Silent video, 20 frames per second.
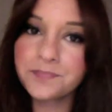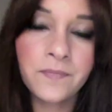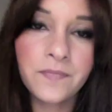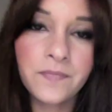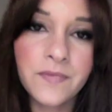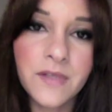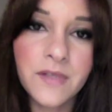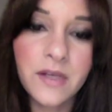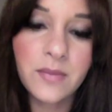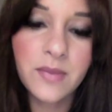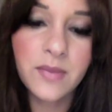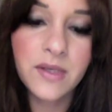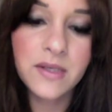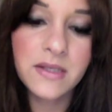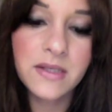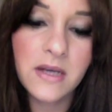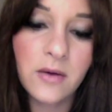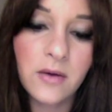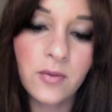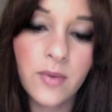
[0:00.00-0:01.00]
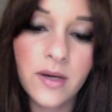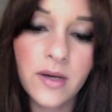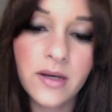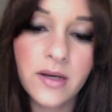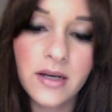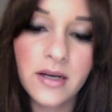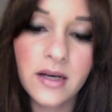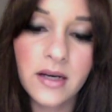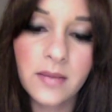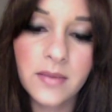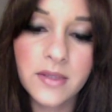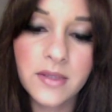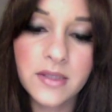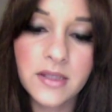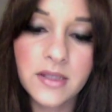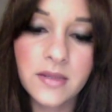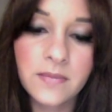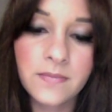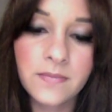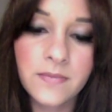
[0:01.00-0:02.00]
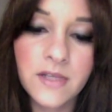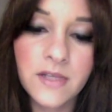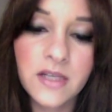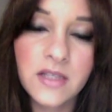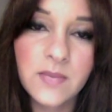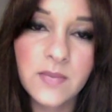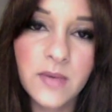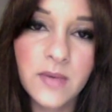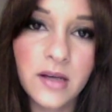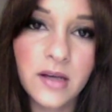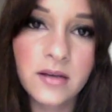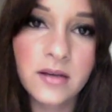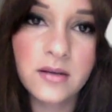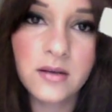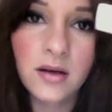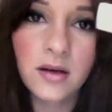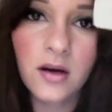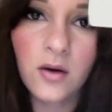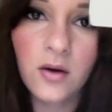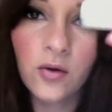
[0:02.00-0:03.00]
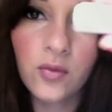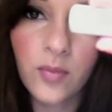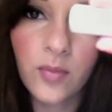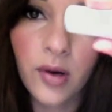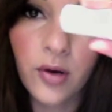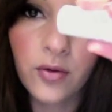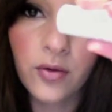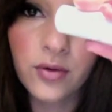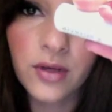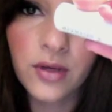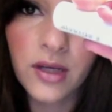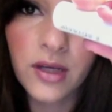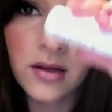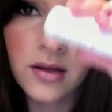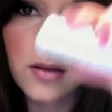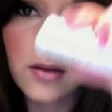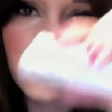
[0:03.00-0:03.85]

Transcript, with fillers: Dann bin ich darüber gegangen mit dem transparenten Augenbrauengel